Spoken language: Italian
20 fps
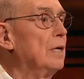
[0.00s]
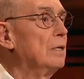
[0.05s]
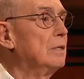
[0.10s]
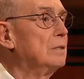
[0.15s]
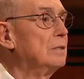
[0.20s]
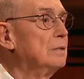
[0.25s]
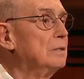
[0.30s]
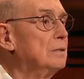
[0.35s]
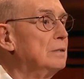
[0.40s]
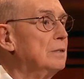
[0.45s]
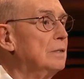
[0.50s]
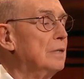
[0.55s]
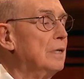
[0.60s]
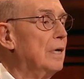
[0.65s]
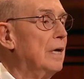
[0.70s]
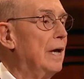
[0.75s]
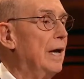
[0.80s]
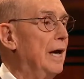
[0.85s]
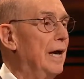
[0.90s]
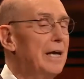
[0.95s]
È una
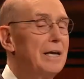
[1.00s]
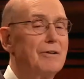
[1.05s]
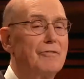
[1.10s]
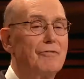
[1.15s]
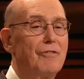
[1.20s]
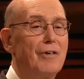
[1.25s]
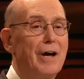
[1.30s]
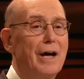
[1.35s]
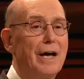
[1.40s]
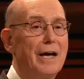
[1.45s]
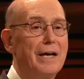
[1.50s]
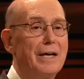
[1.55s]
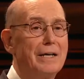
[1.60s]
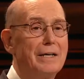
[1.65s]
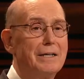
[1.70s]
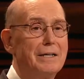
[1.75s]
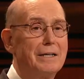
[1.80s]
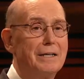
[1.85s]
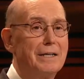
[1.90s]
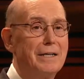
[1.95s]
cosa
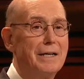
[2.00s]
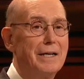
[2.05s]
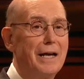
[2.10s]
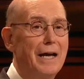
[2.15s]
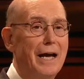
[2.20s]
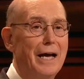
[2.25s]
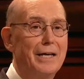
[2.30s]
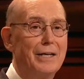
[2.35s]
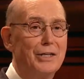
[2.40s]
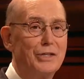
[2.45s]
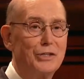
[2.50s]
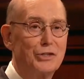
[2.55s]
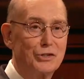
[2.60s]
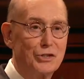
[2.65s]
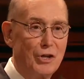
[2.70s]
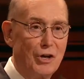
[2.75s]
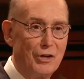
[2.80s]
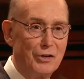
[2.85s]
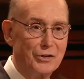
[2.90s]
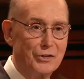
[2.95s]
nobilitante,
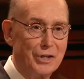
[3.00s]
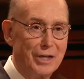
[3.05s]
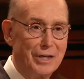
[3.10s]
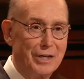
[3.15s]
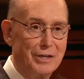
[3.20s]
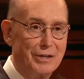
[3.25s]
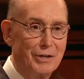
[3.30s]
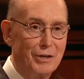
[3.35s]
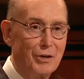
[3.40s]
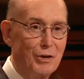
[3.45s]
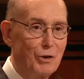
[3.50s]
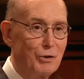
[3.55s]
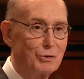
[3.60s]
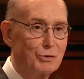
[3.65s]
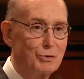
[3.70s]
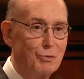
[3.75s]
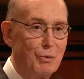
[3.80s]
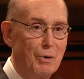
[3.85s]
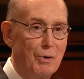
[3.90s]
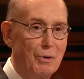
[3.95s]
edificante
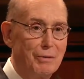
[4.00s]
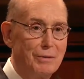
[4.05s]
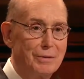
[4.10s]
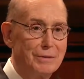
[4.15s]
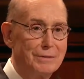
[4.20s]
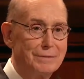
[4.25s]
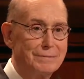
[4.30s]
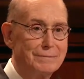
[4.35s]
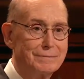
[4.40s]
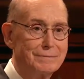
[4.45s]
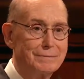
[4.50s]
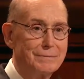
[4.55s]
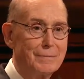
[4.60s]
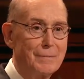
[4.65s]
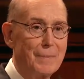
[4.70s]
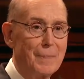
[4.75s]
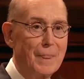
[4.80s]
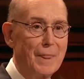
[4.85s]
ed esaltante.